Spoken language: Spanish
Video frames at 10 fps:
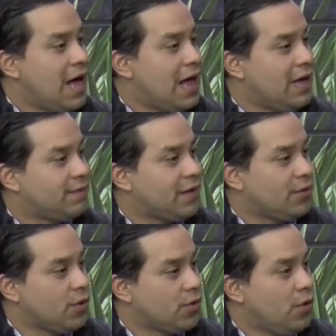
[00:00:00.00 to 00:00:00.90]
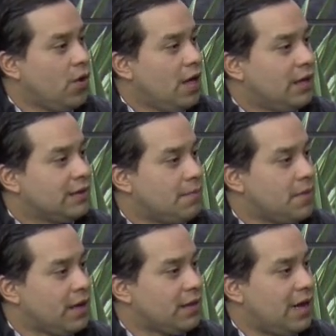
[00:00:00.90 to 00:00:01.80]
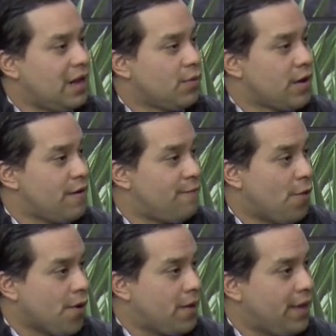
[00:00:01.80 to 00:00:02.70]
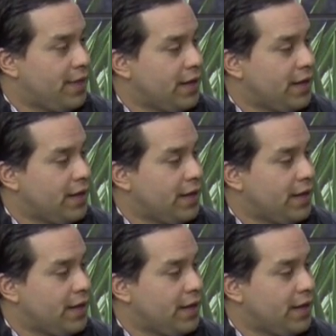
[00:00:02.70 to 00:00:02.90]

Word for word: adaptándonos también a las nuevas formas de